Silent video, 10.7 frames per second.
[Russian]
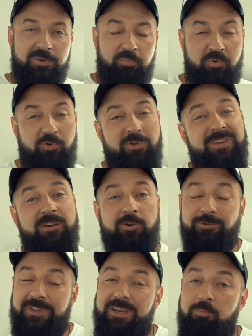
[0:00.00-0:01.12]
чемпионы,
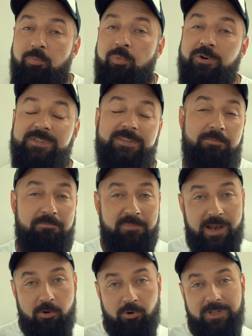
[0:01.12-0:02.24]
крутые боссы,
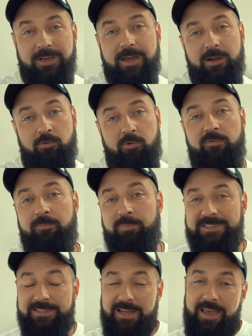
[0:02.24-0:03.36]
миллионы игроков,
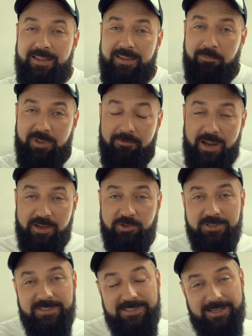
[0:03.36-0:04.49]
постоянно
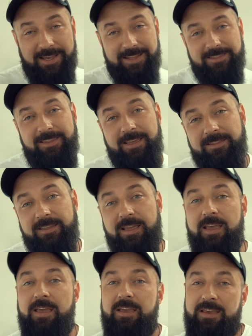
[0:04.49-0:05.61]
обновляющийся контент
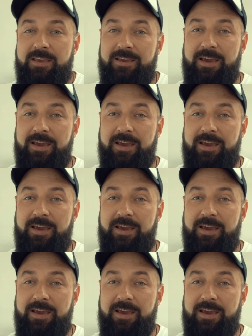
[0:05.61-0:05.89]
и